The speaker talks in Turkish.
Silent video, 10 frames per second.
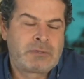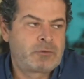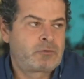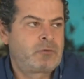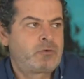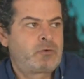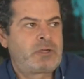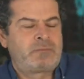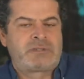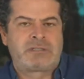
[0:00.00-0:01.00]
ben orada o
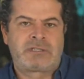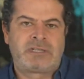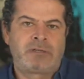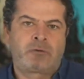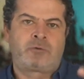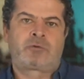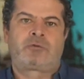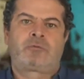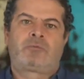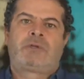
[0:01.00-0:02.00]
dönem işte şeyle
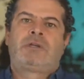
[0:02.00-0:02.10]
konuşuyordum.